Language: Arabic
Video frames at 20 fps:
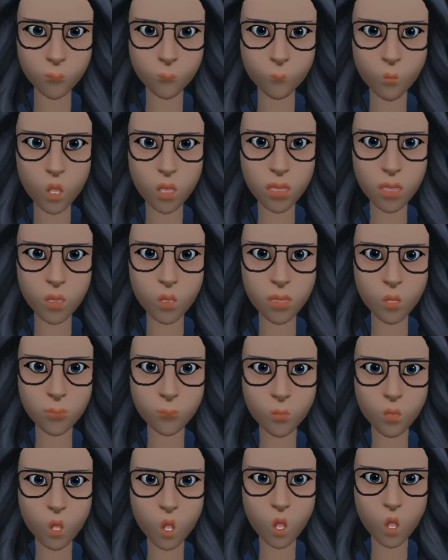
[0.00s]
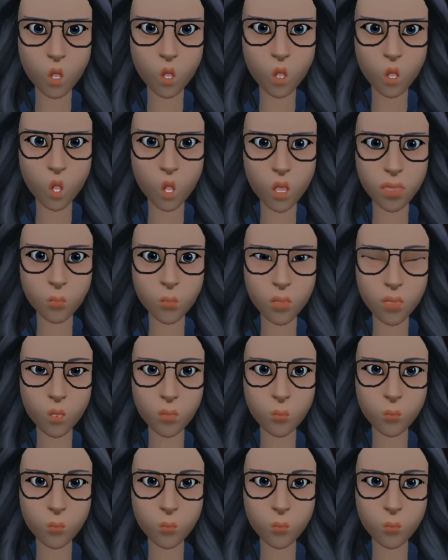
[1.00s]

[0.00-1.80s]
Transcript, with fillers: وسعيدا طوال الوقت